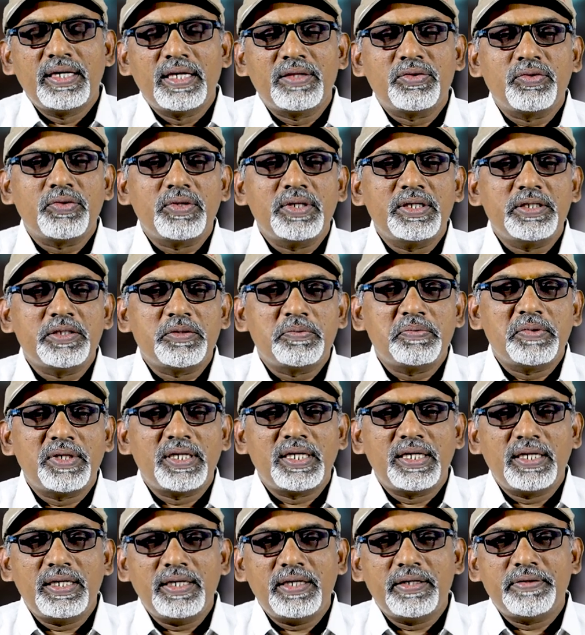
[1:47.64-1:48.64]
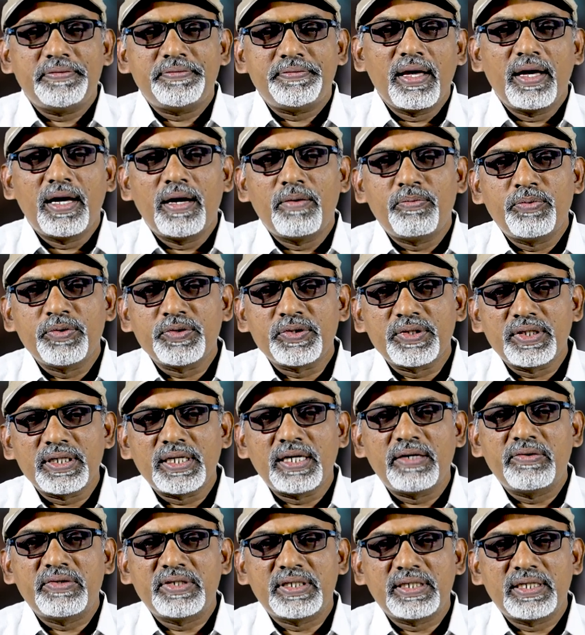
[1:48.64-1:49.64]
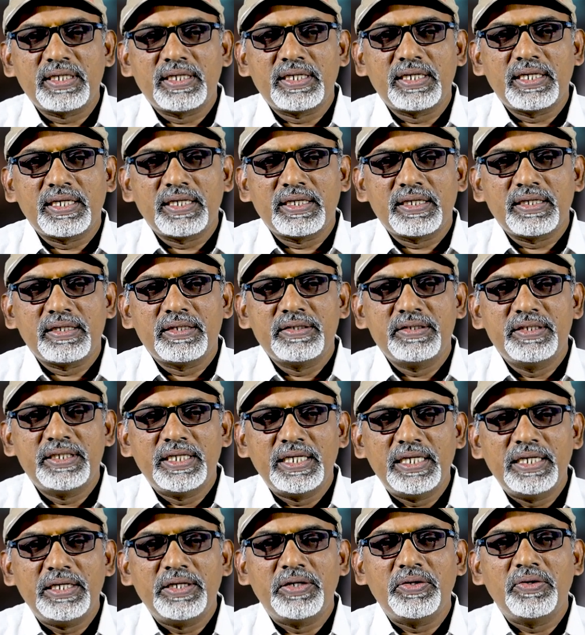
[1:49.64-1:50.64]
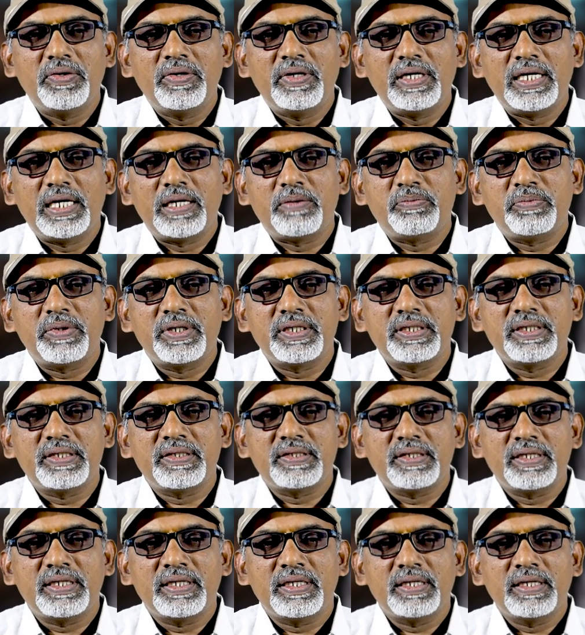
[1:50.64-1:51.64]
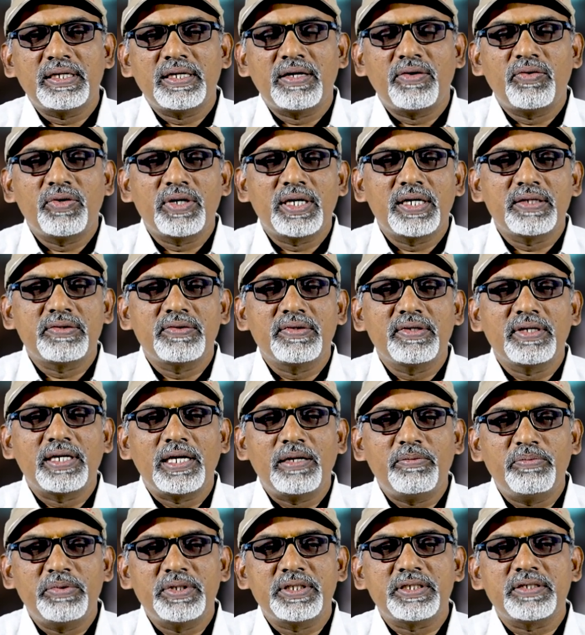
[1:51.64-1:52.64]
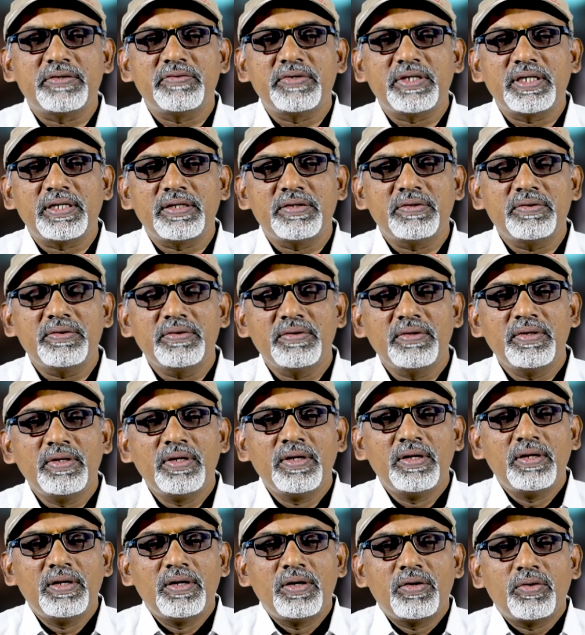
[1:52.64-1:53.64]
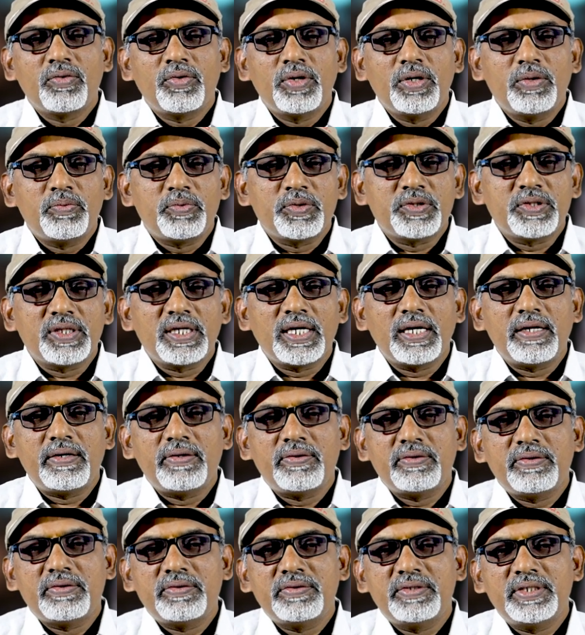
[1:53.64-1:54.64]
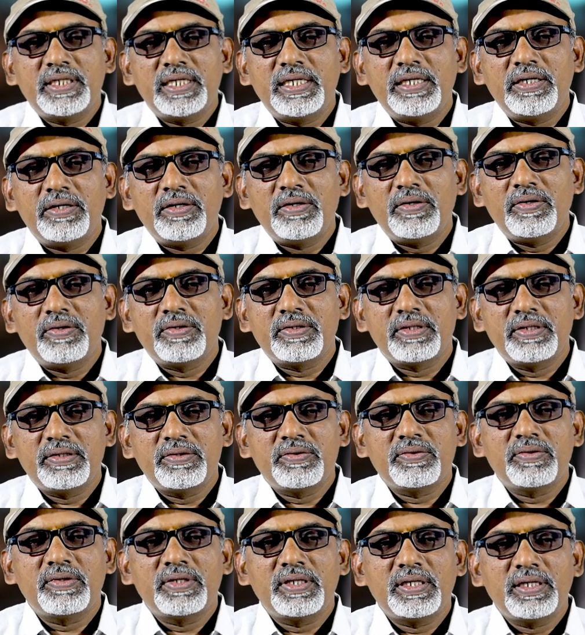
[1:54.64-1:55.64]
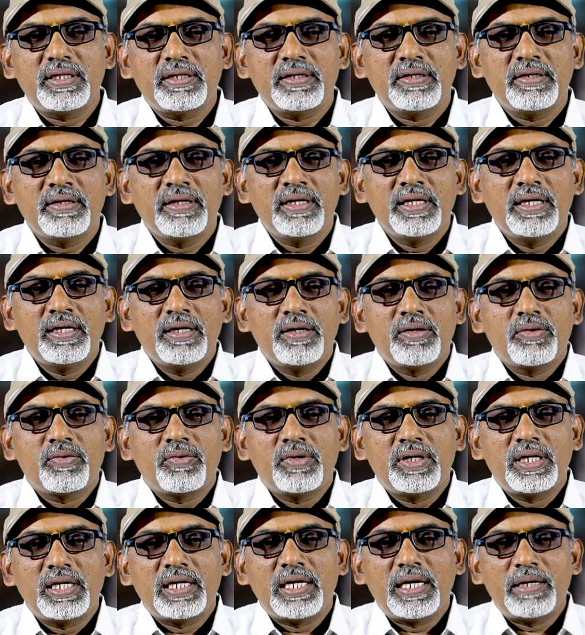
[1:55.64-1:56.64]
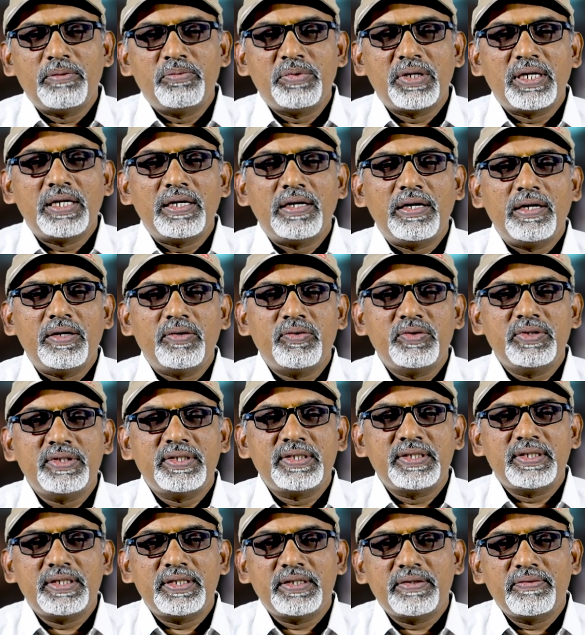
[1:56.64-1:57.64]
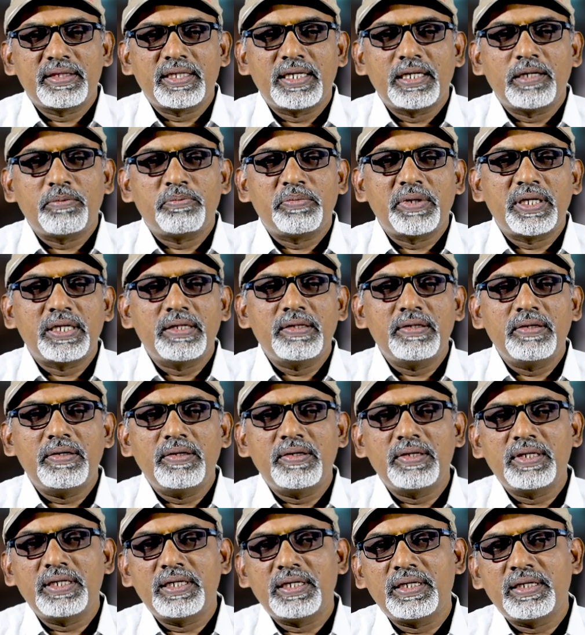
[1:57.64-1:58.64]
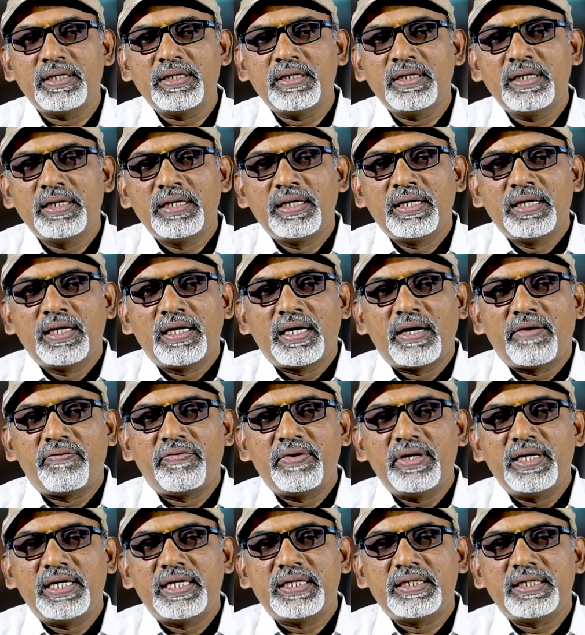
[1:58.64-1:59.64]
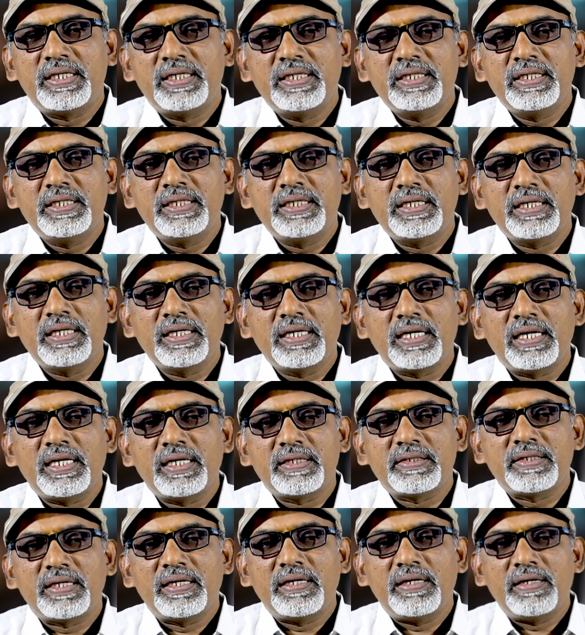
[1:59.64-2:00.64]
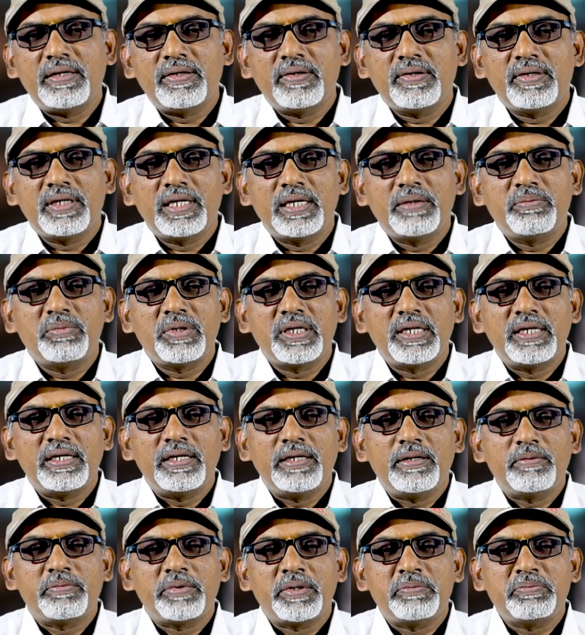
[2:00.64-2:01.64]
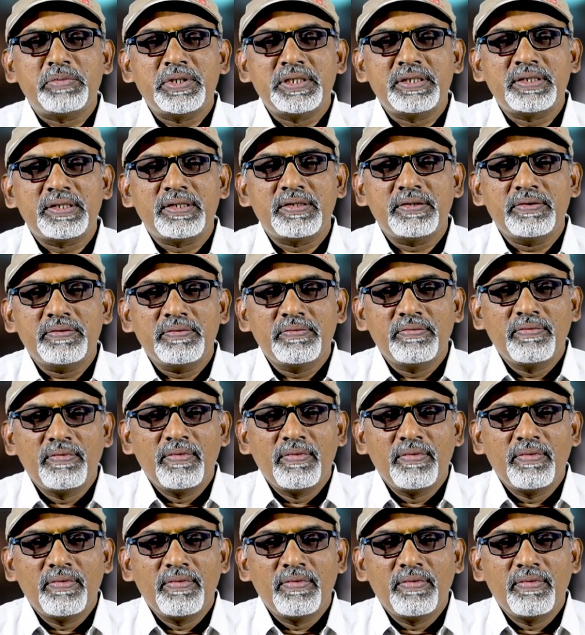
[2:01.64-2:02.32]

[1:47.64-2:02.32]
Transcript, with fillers: ఎంతో ఇన్స్పైర్ అయ్యి ఆ పుస్తకావిష్కరణ జేఎన్టీయూలో ఏర్పాటు చేసే అవకాశం కల్పించడమే కాదు కొన్ని పుస్తకాలు జేఎన్టీయూలోకి తీసుకొని కొన్ని లైబ్రరీల్లో ఉంచి తన పరిధిలోని అఫిలియేటెడ్ ఇంజనీరింగ్ కళాశాలలో లైబ్రరీకి పంపించారు